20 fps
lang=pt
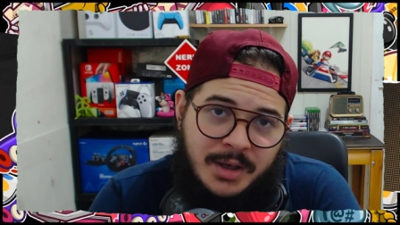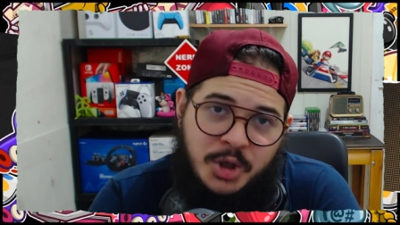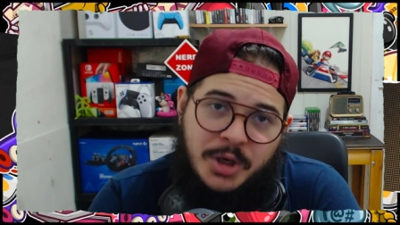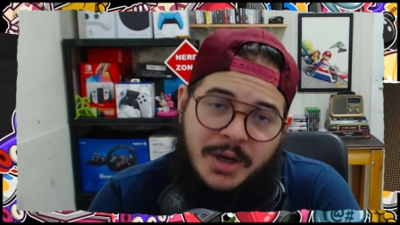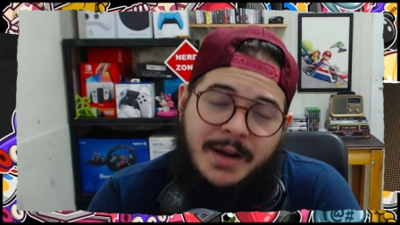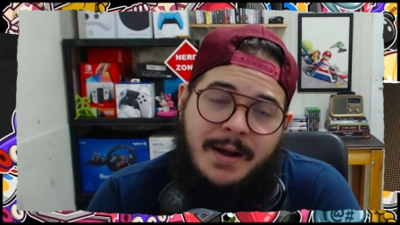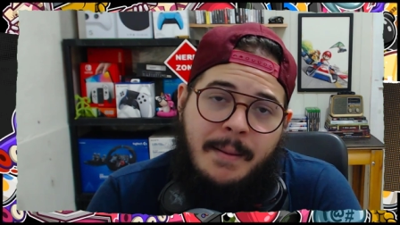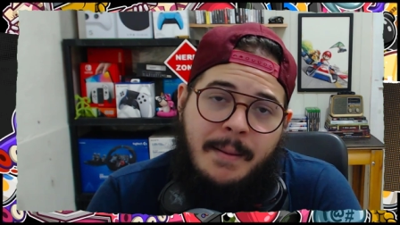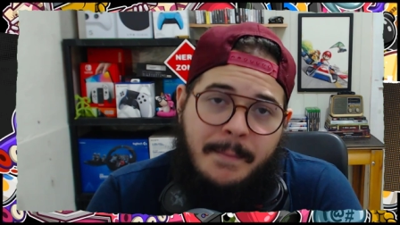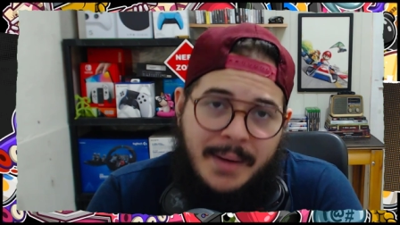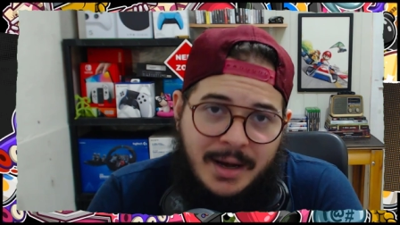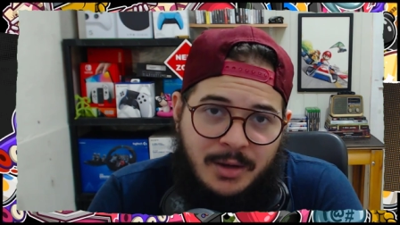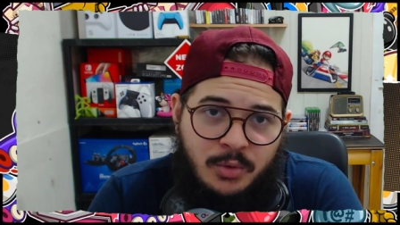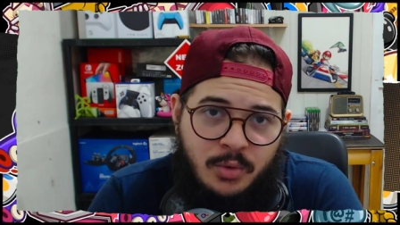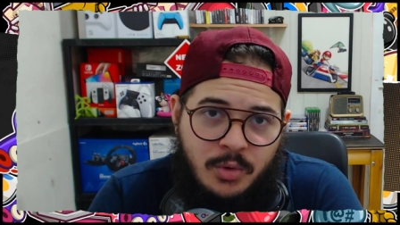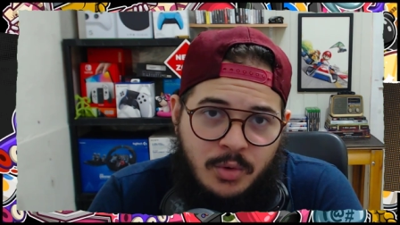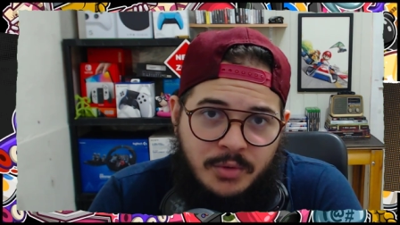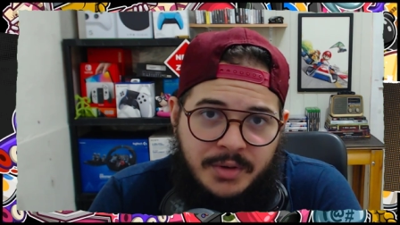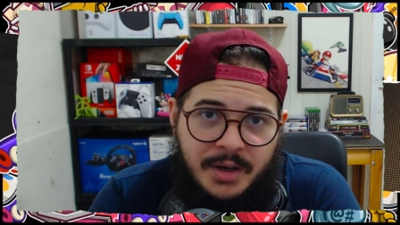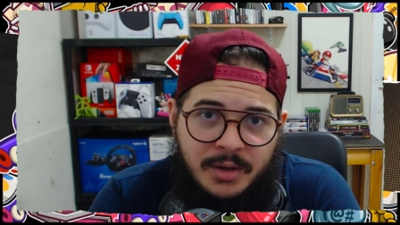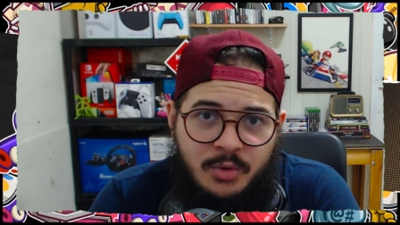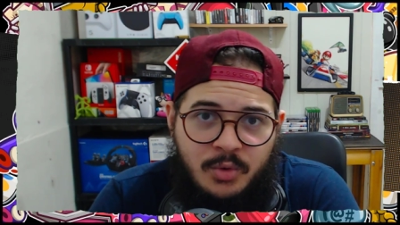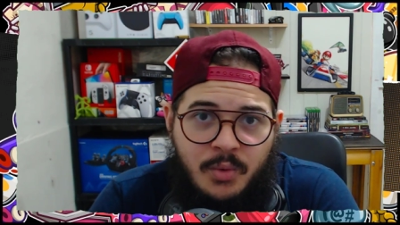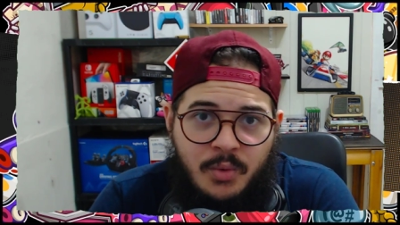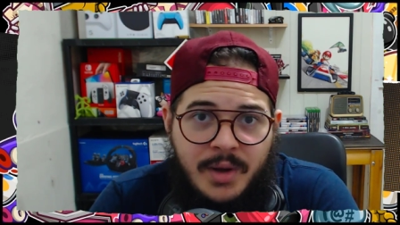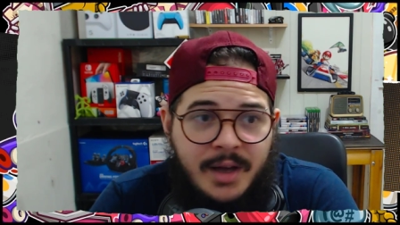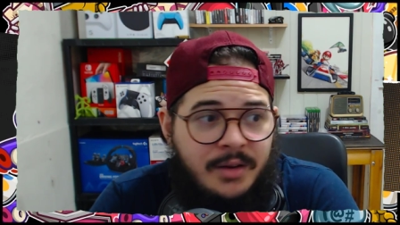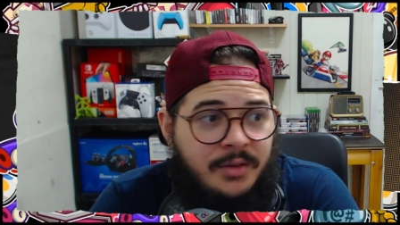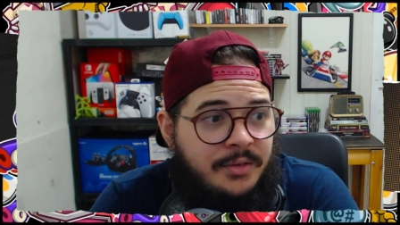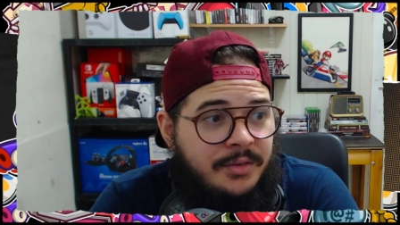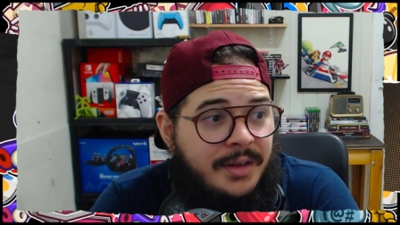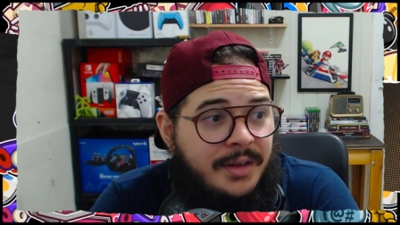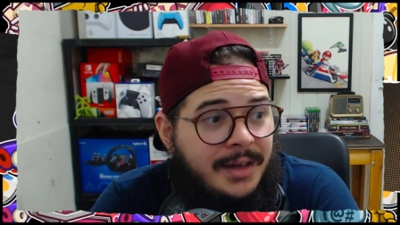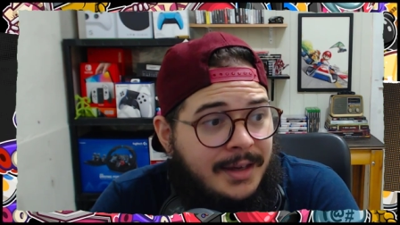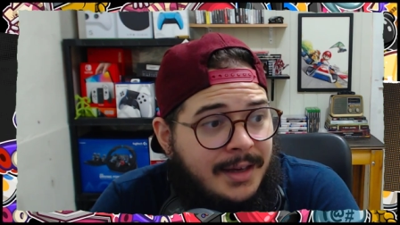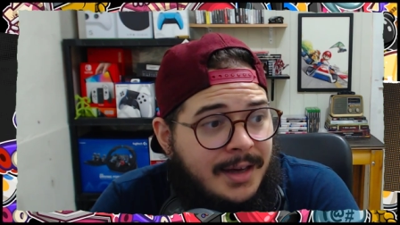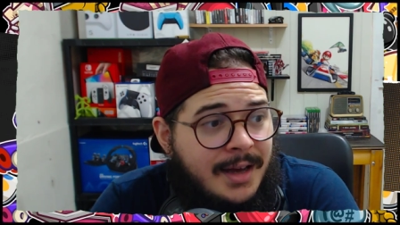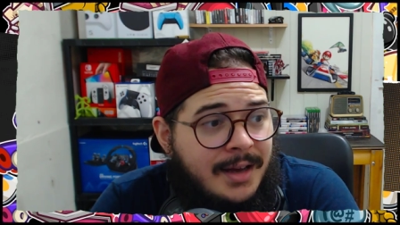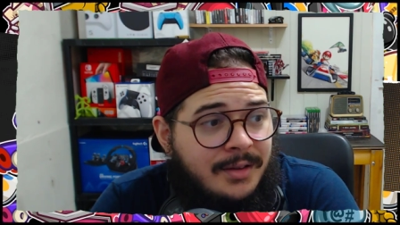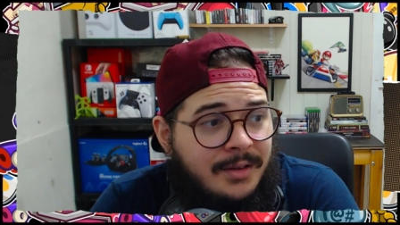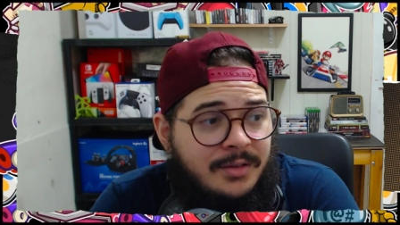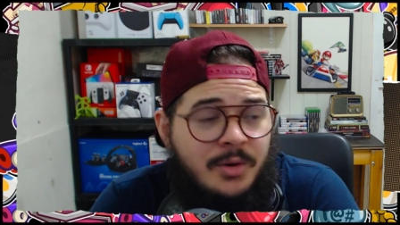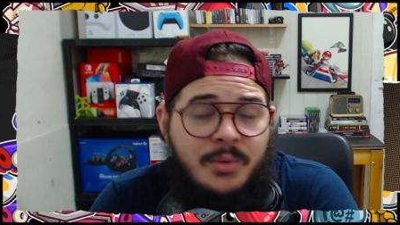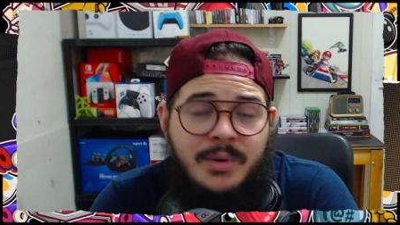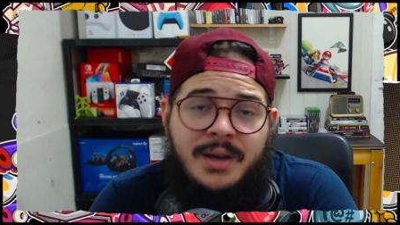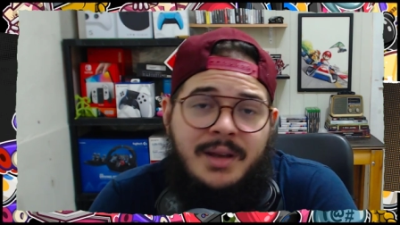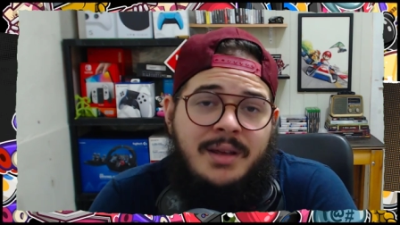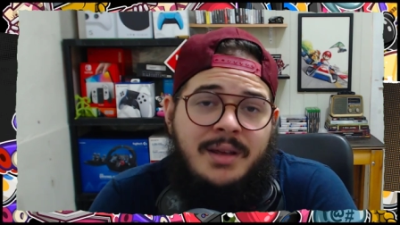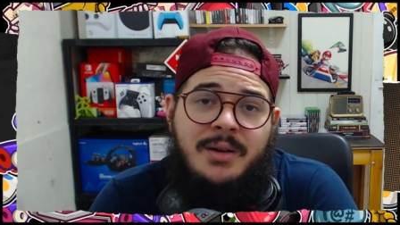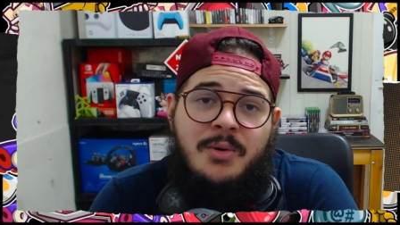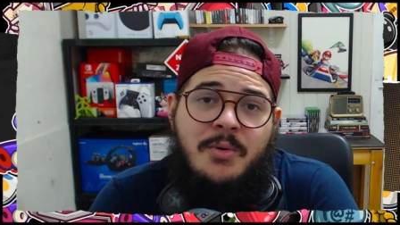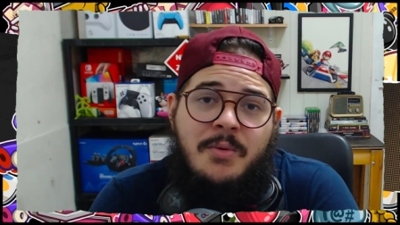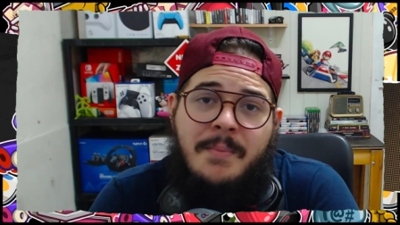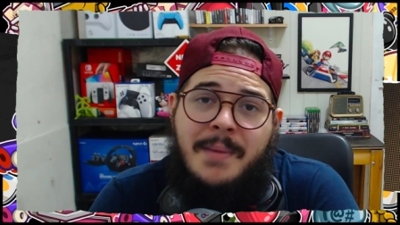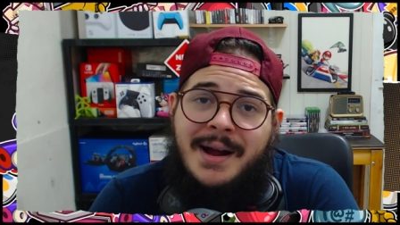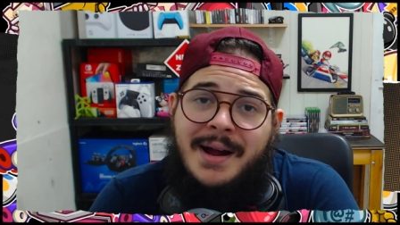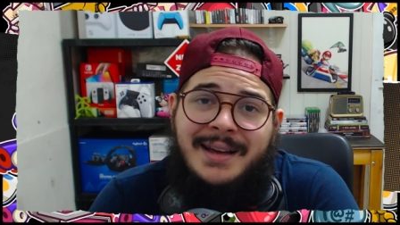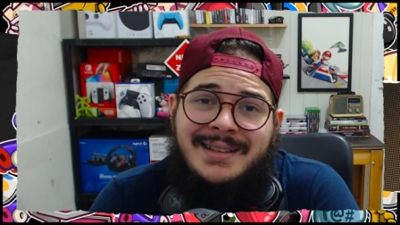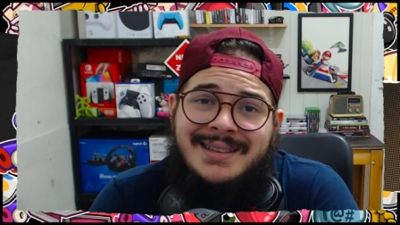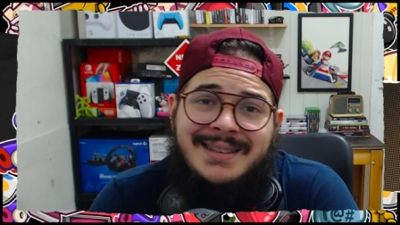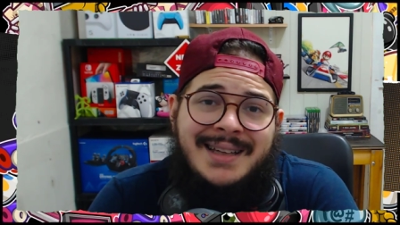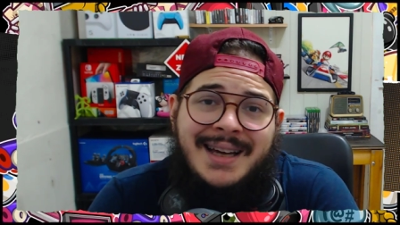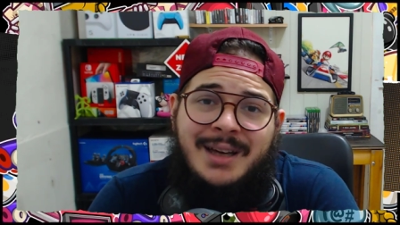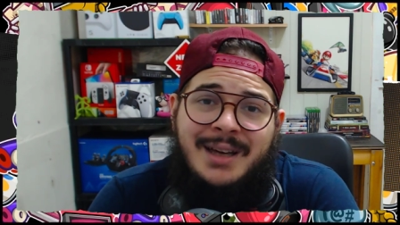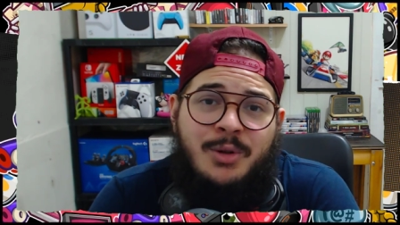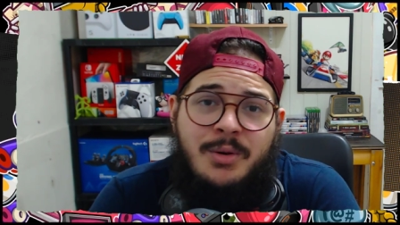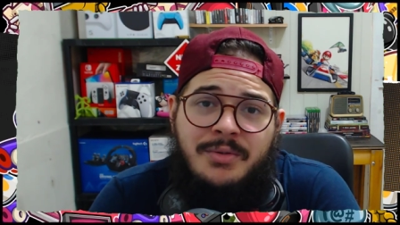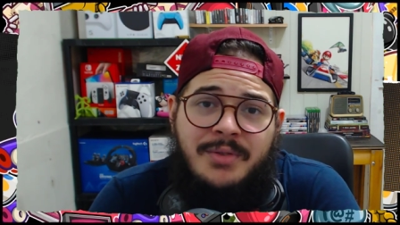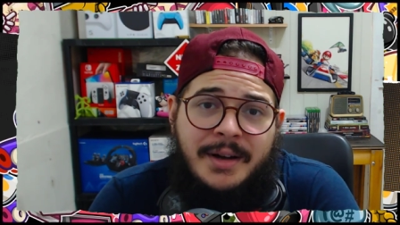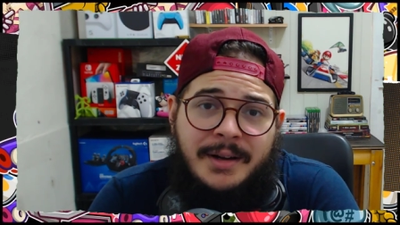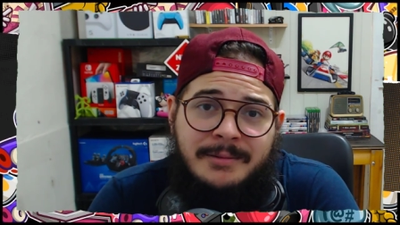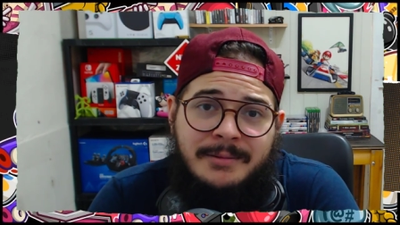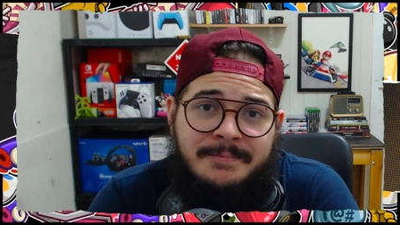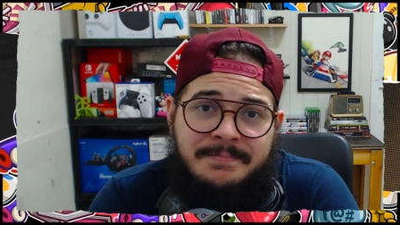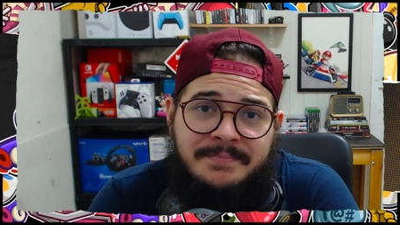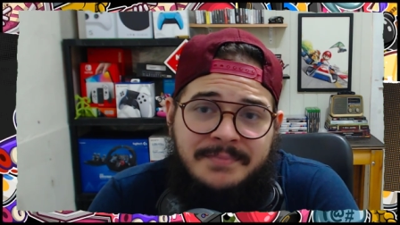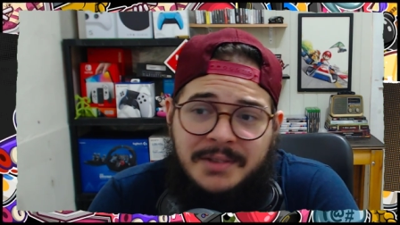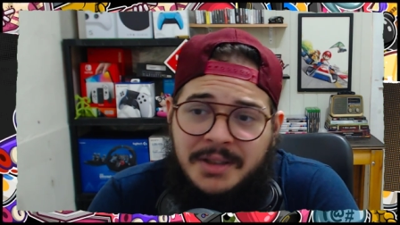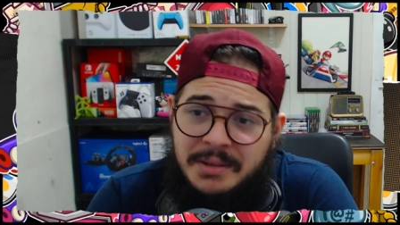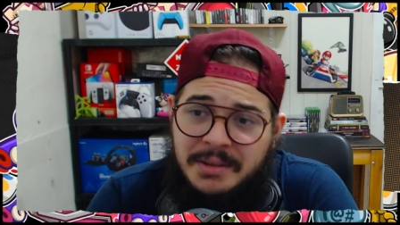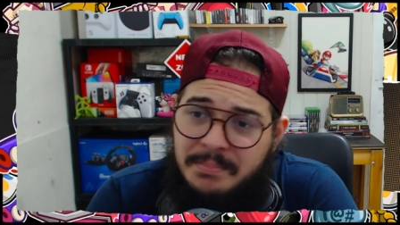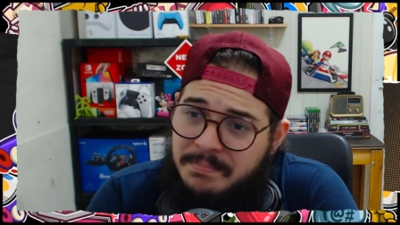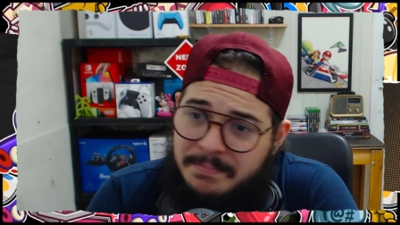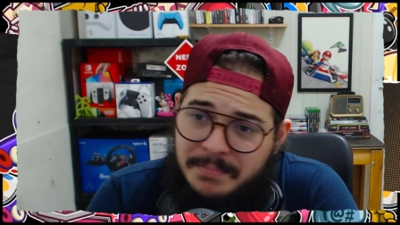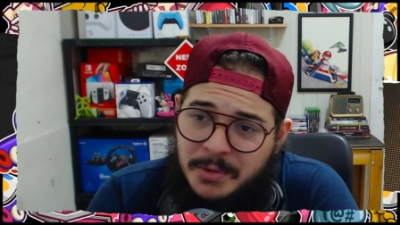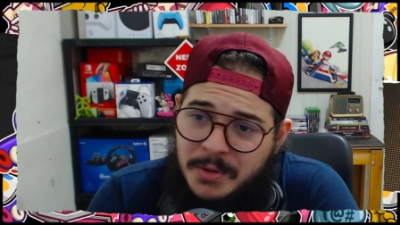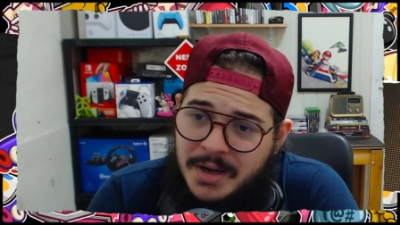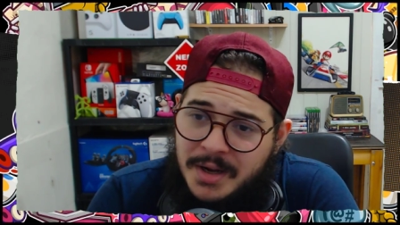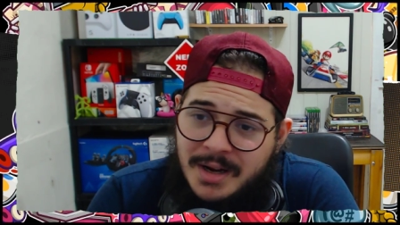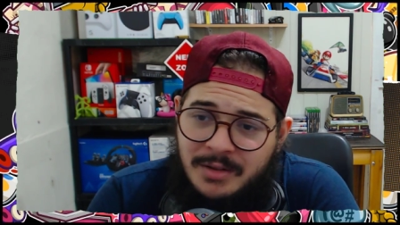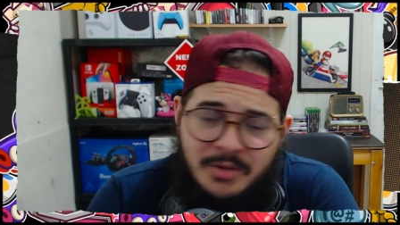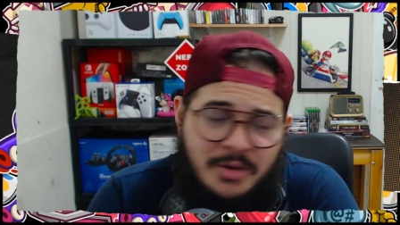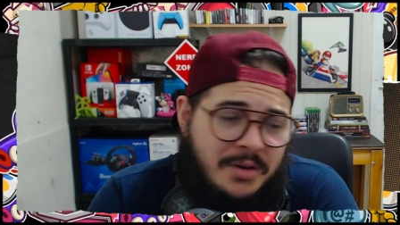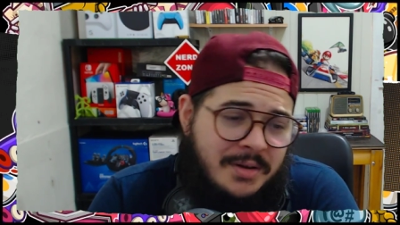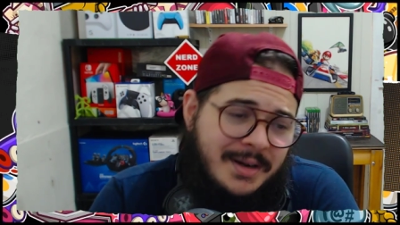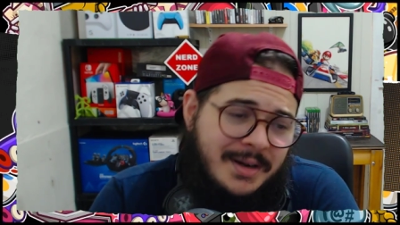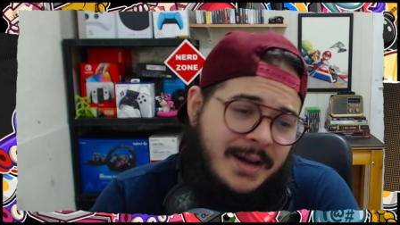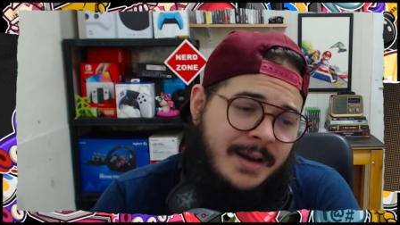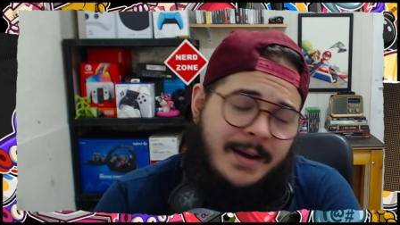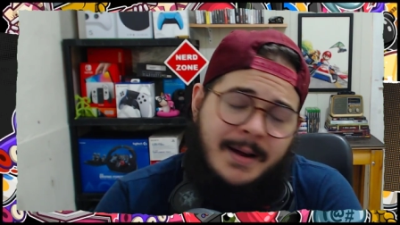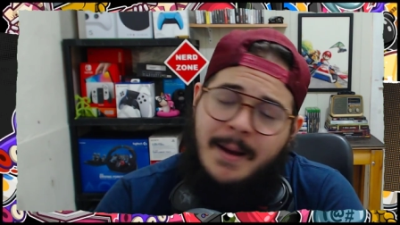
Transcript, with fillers: Tinha acabado o contrato com eles e que eles não queriam mais renovar que por eles, ó, cara,